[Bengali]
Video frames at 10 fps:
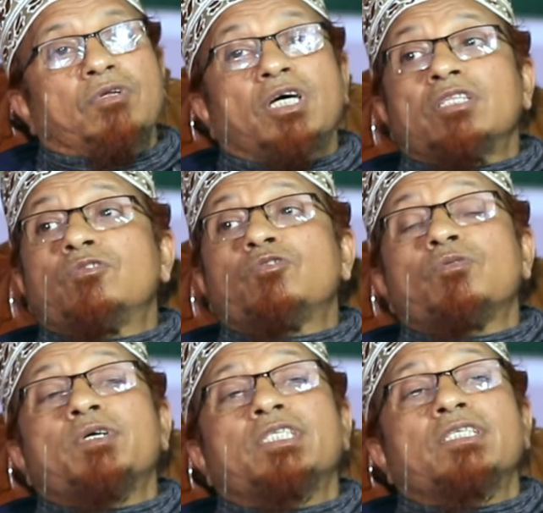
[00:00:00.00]
রাত
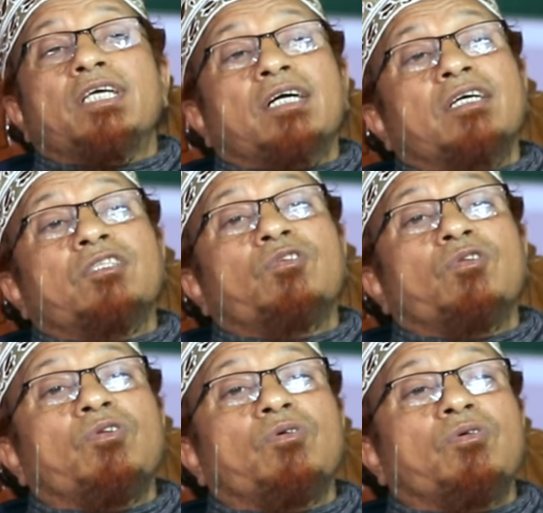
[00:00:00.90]
দুটো বাজে ডাকাত
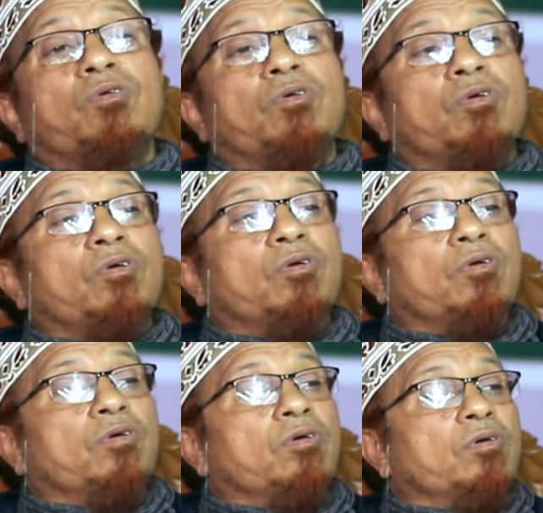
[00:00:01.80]
ধরল
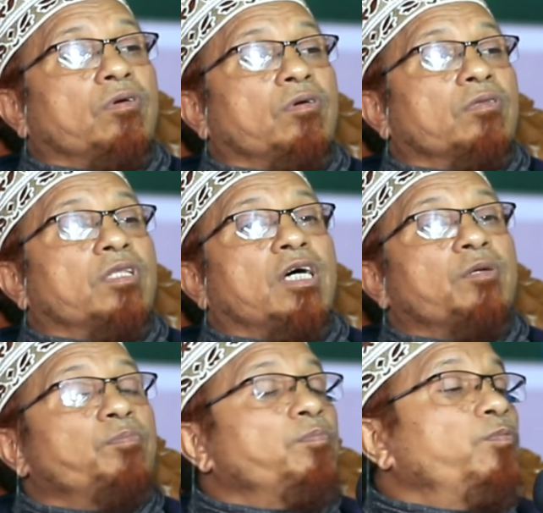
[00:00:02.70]

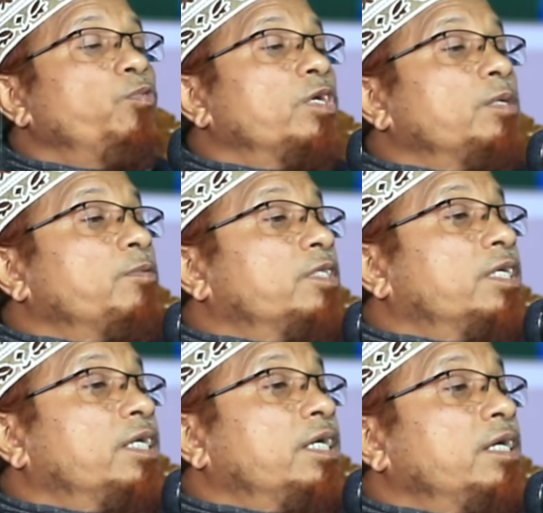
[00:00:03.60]
তার বুকের
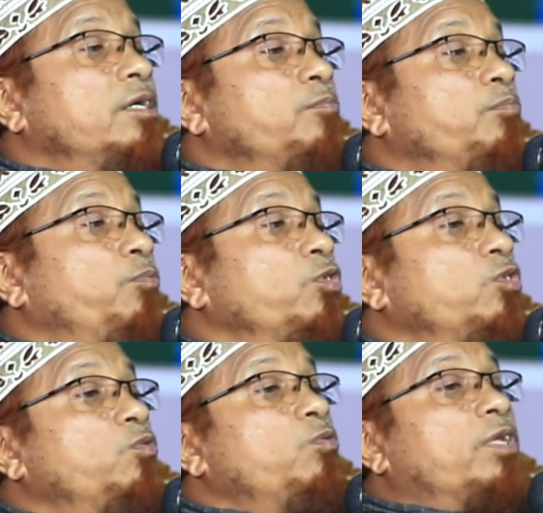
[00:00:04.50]
মধ্যে
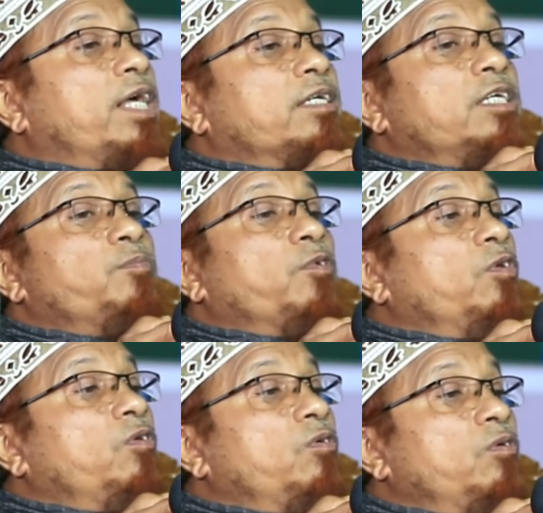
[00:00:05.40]
বন্দুক লাগিয়ে
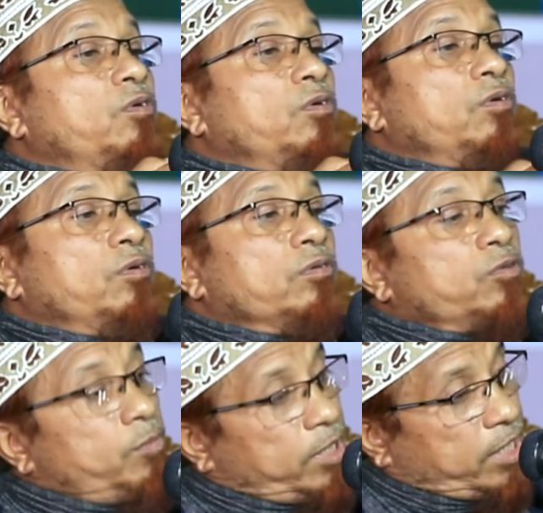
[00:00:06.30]
বলল
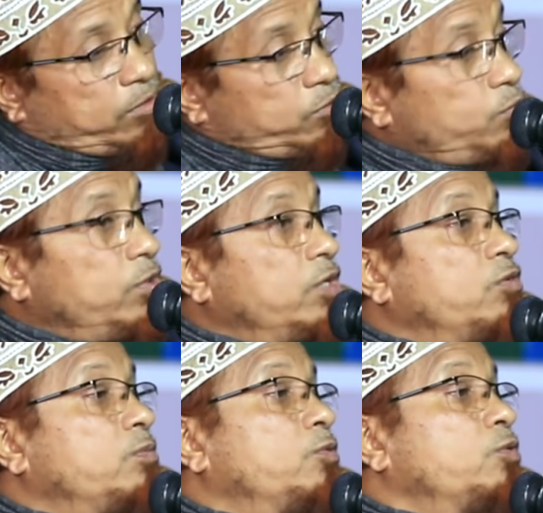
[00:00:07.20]
তোমার এখন গুলি
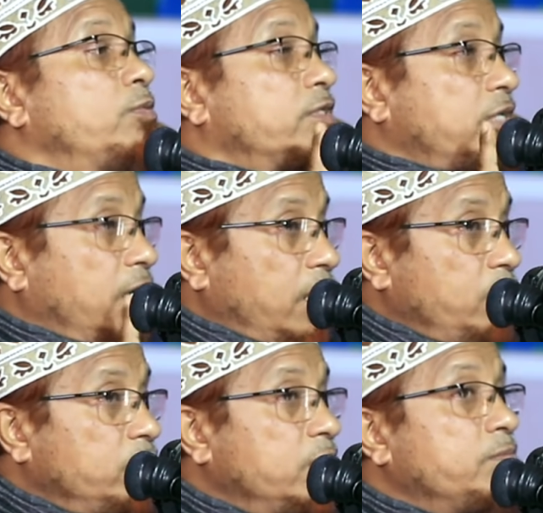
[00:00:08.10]
করব। তোমার
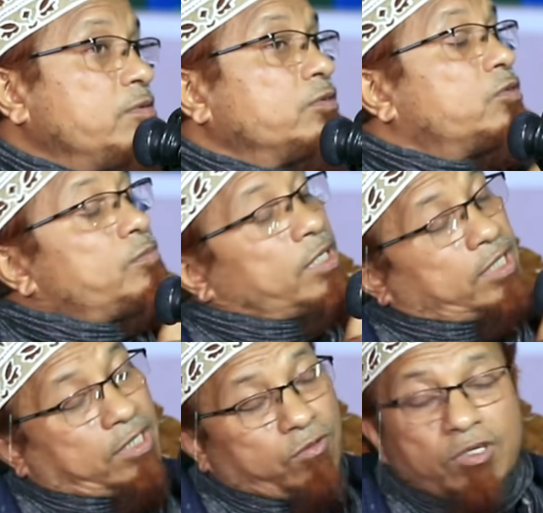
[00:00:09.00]
টাকাও নেব
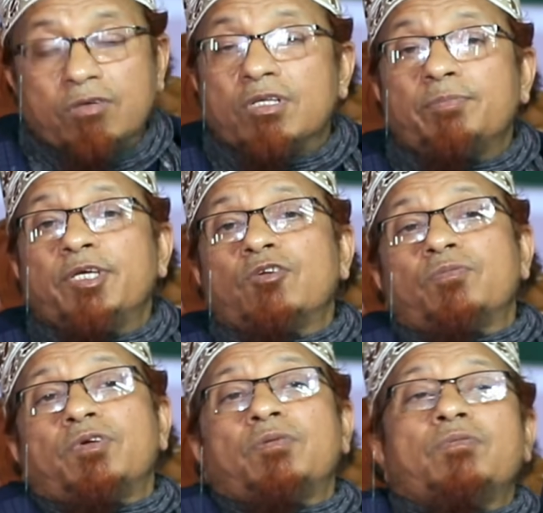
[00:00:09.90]
তোমাকে গুলি করে
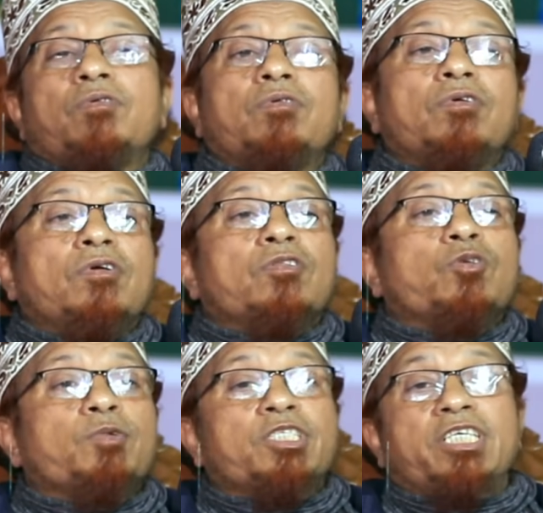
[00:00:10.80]
মেরেও ফেলব
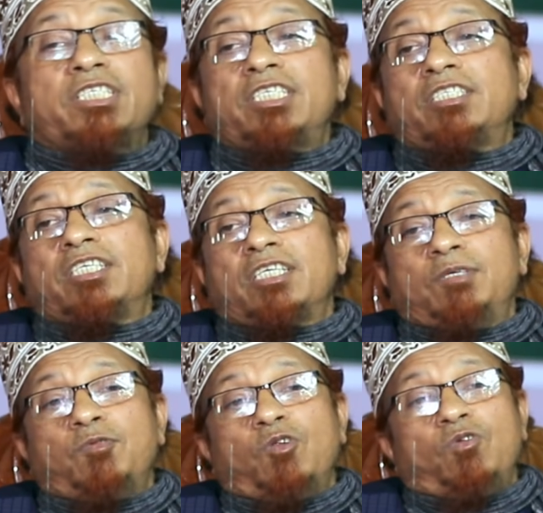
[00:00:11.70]
তোমার শেষ ইচ্ছা
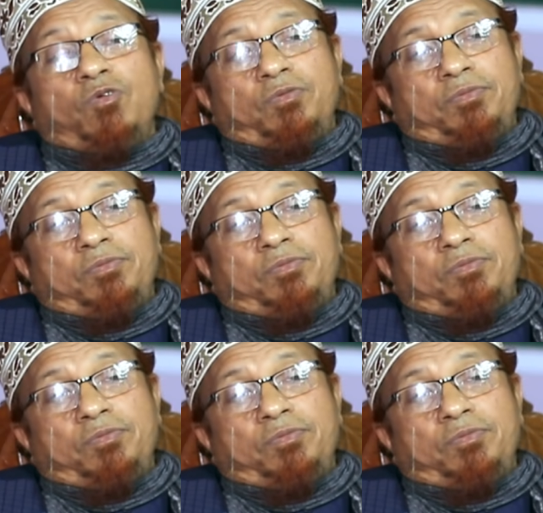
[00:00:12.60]
কি বলো